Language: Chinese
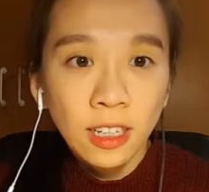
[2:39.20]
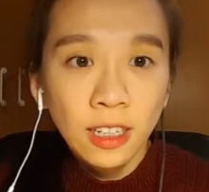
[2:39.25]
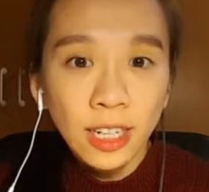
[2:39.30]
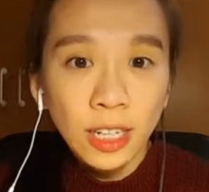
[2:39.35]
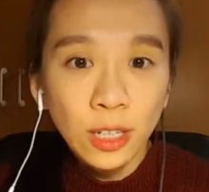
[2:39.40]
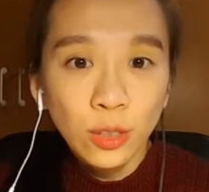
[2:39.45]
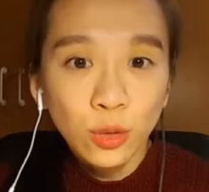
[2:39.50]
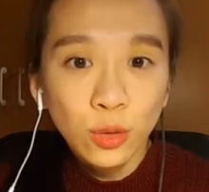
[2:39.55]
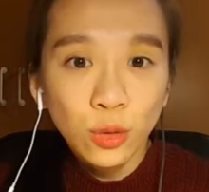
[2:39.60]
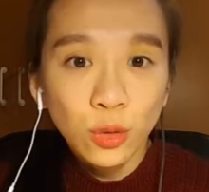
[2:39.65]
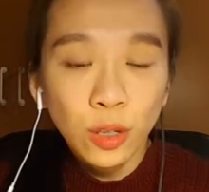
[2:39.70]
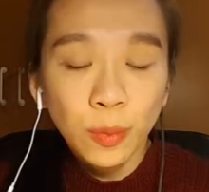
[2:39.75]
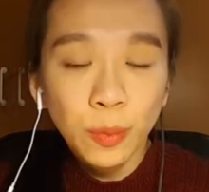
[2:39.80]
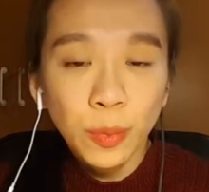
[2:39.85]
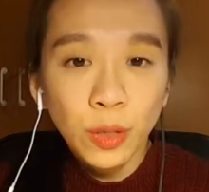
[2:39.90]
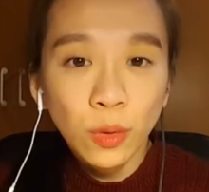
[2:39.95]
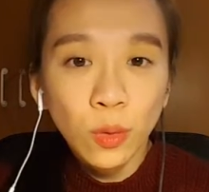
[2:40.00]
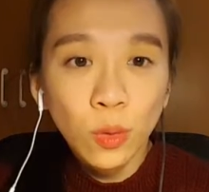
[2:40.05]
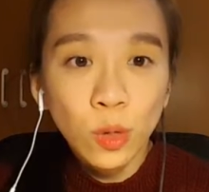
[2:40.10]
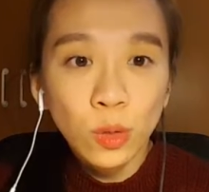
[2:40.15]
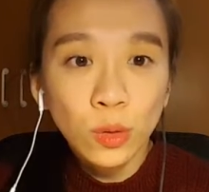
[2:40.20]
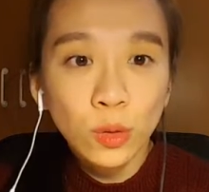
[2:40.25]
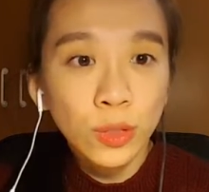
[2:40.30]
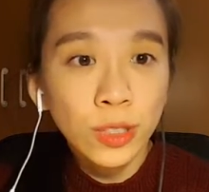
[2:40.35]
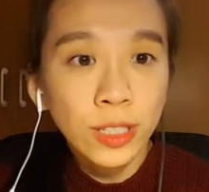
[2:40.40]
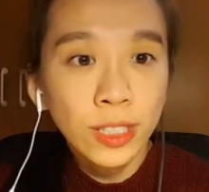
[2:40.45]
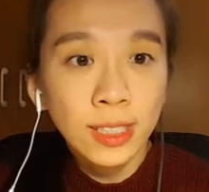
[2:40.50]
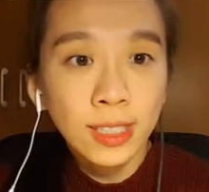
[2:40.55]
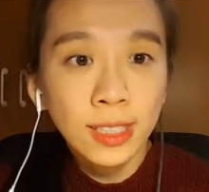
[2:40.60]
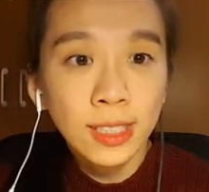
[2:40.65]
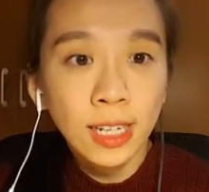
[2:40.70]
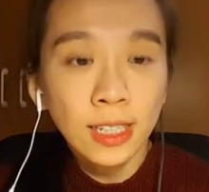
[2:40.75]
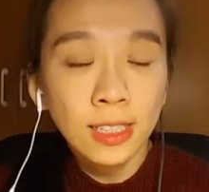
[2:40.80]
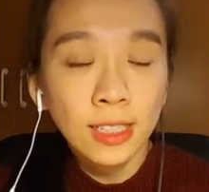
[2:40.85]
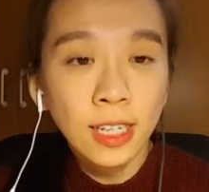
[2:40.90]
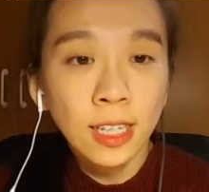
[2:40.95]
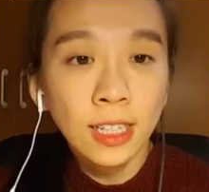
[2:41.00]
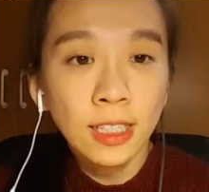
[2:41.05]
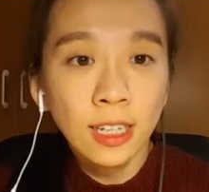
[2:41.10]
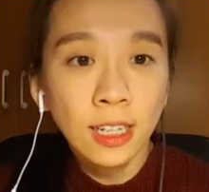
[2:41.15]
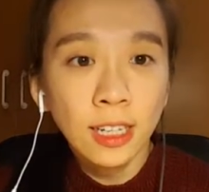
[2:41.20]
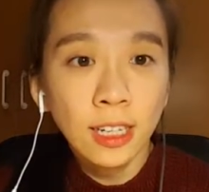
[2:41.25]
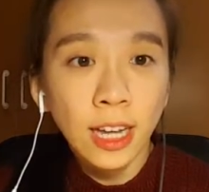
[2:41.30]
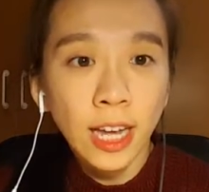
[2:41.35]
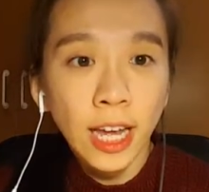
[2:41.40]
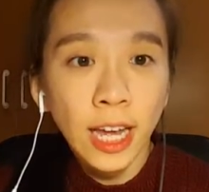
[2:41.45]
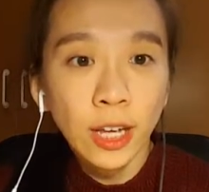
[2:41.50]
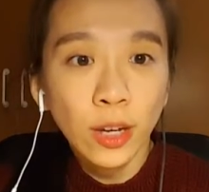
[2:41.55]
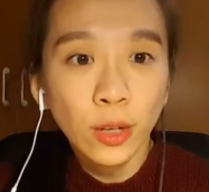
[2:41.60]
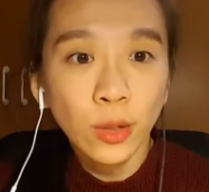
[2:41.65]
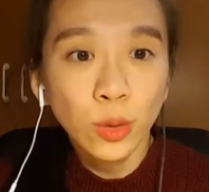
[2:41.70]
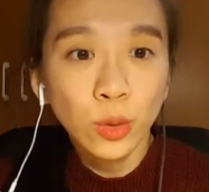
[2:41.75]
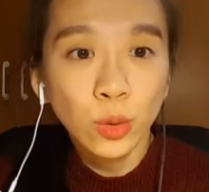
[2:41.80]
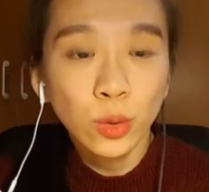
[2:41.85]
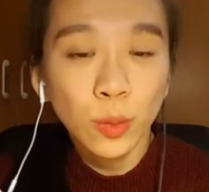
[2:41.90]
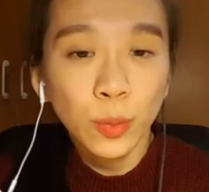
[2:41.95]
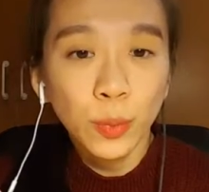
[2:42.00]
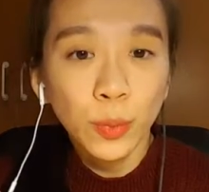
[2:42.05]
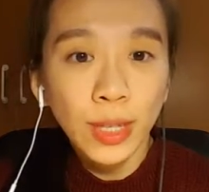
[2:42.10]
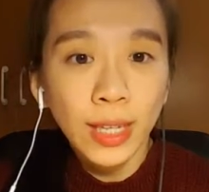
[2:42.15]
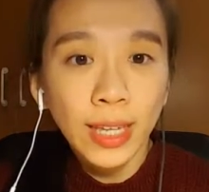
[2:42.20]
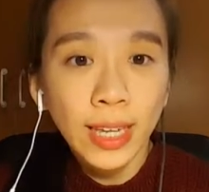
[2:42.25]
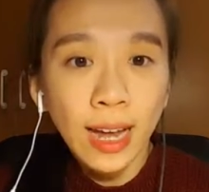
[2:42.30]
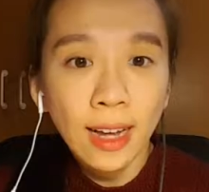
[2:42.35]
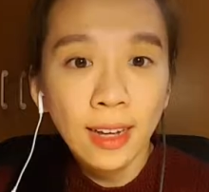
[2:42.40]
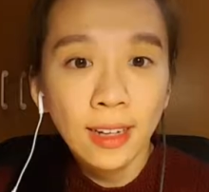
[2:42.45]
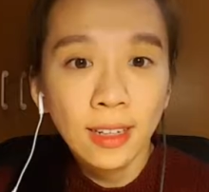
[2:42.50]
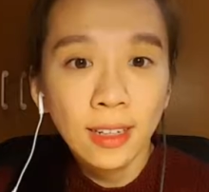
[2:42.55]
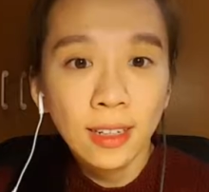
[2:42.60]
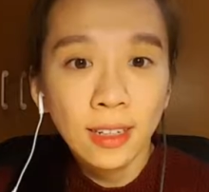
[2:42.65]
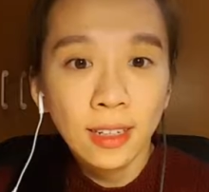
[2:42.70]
感觉比我之前想象的还要有所不一样。